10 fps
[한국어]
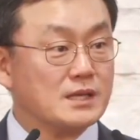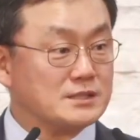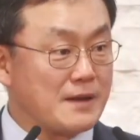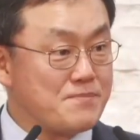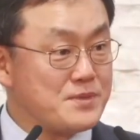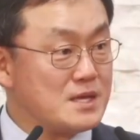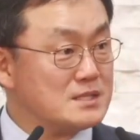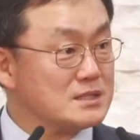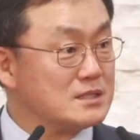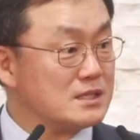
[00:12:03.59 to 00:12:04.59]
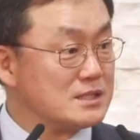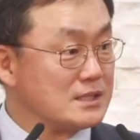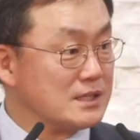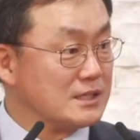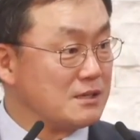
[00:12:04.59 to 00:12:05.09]
참된 증거를
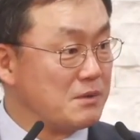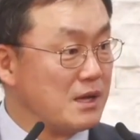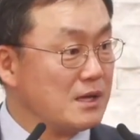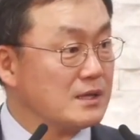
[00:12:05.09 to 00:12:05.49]
찾았기 때문에